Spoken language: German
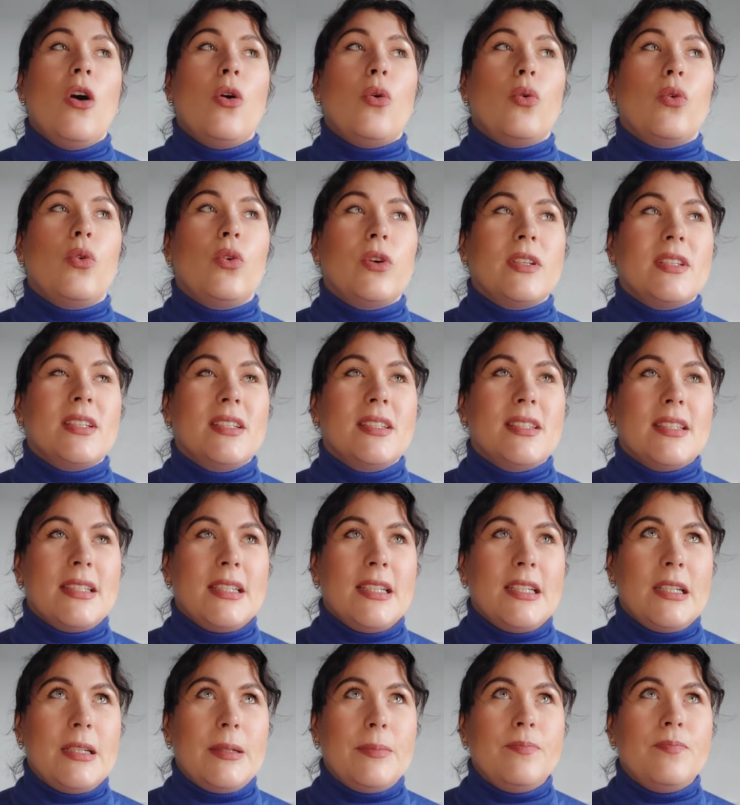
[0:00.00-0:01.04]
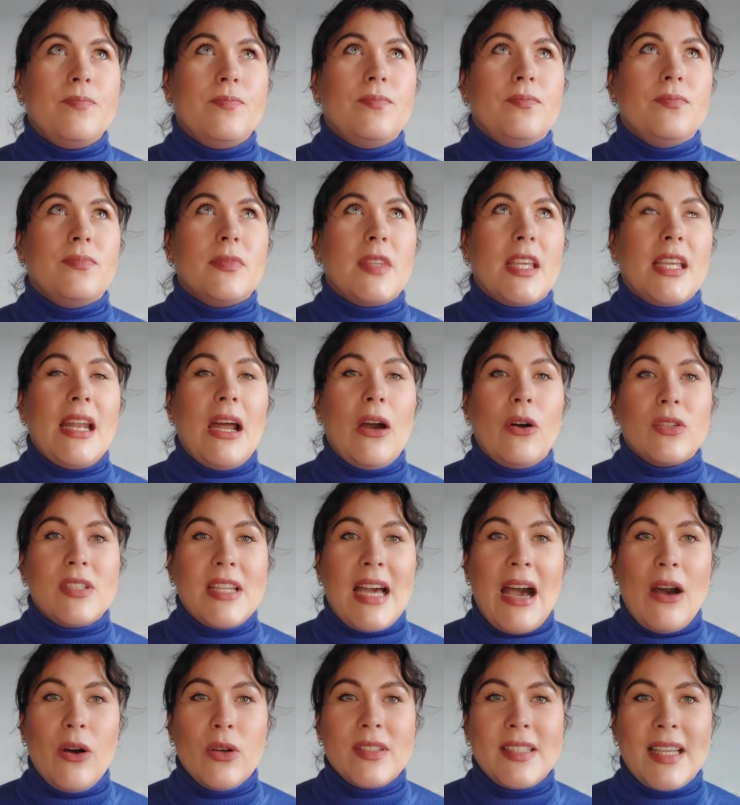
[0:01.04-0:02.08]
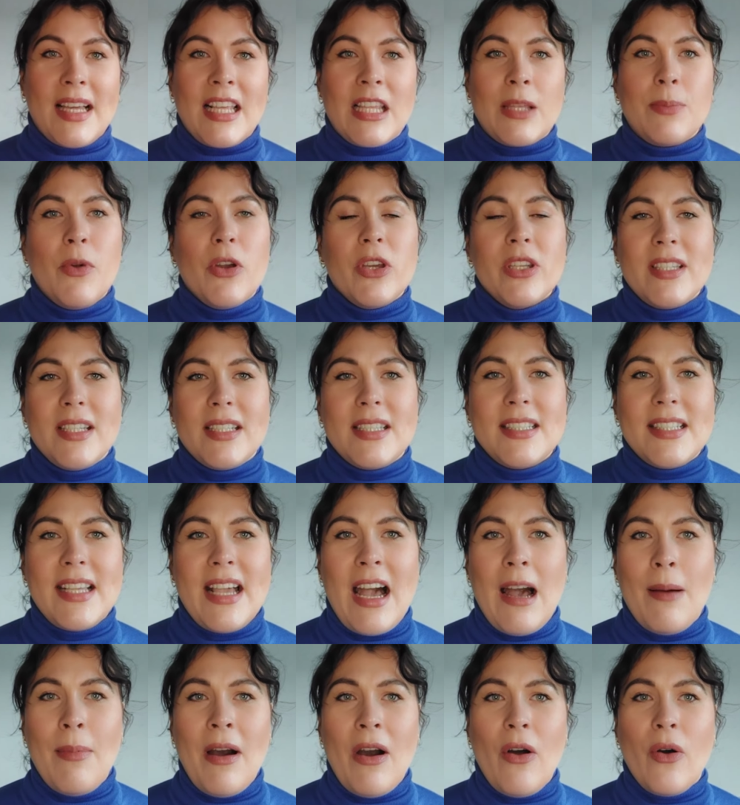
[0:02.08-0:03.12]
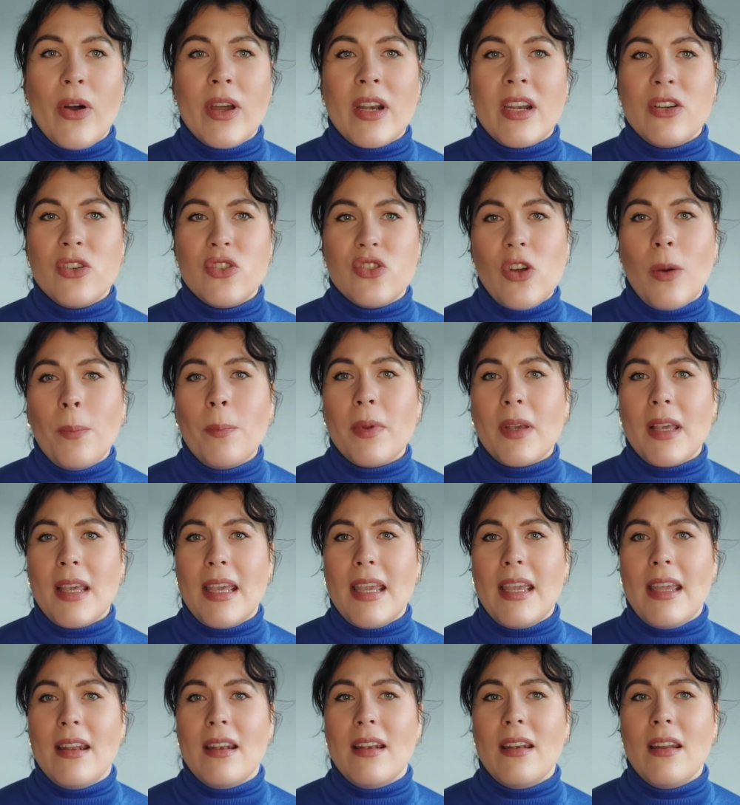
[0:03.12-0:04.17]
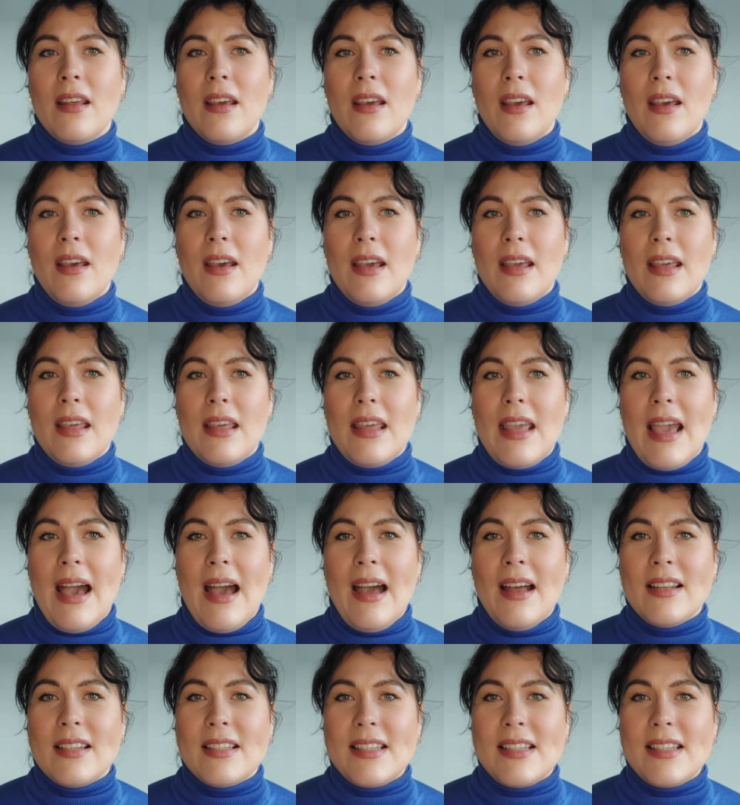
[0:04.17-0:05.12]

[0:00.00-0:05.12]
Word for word: Und ähm, genau, da auch sagen, ich möchte jetzt ja aber auch in den Job gehen, ja,